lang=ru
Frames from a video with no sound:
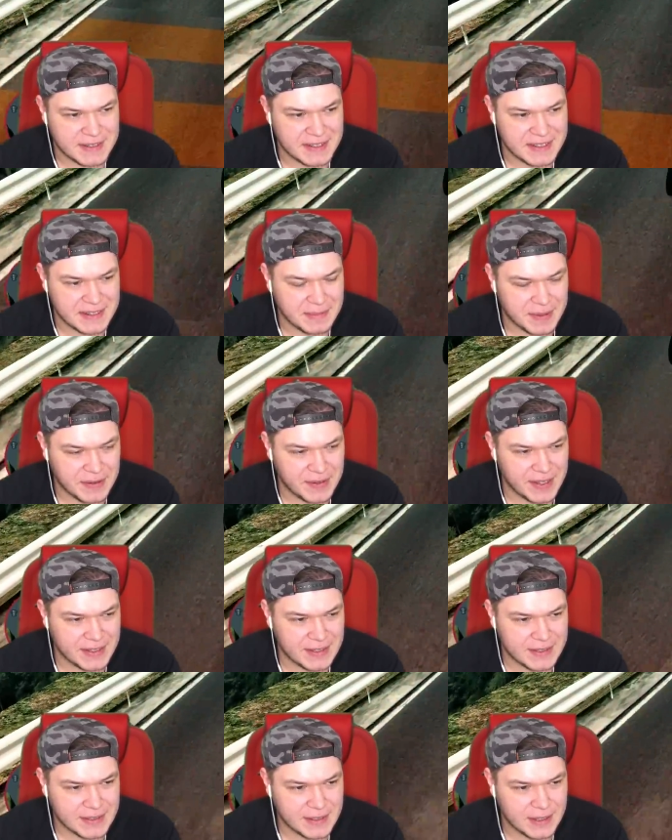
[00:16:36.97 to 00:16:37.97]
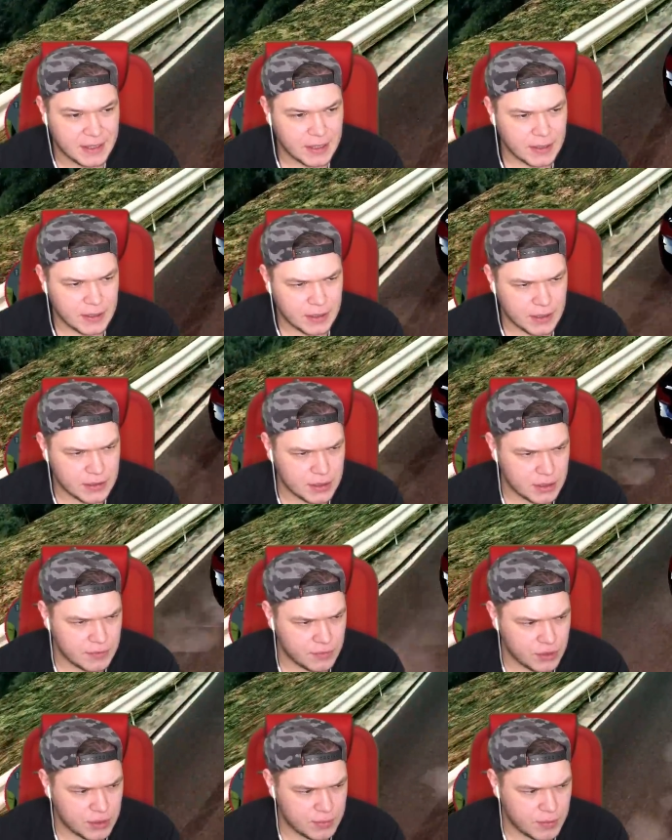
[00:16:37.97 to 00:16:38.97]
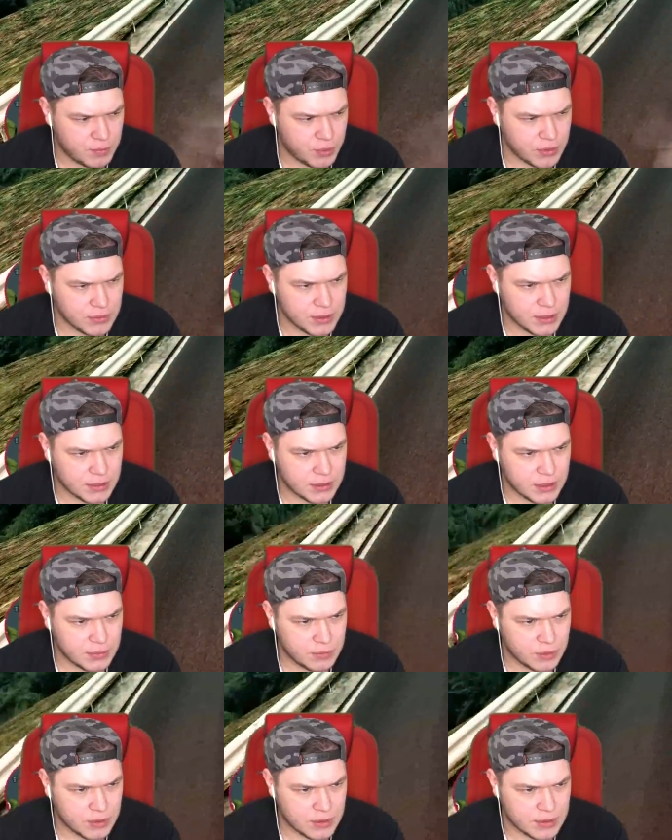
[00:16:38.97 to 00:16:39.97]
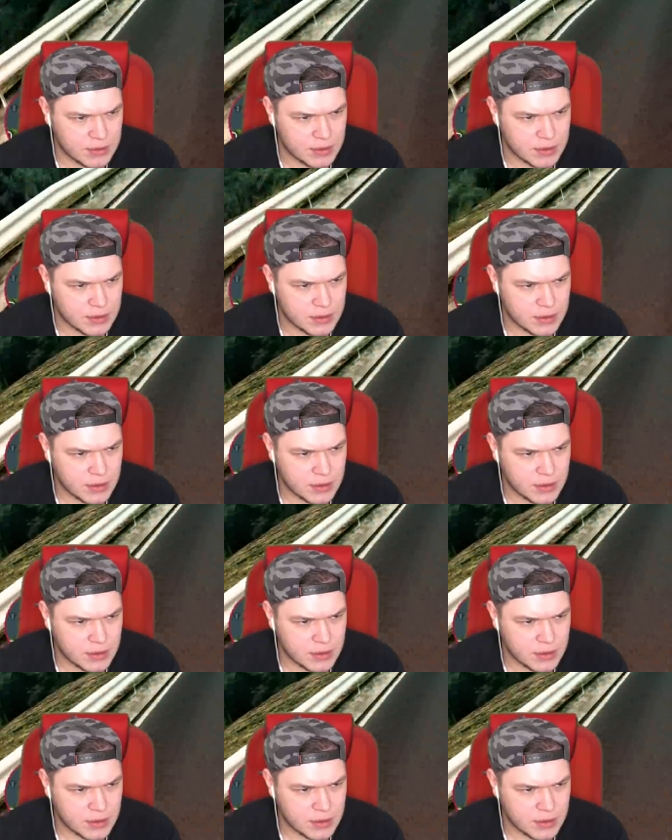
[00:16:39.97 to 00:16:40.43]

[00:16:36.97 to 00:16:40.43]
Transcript: заправлять, так сказать. Я, кстати, вроде бы понял, как это работает здесь.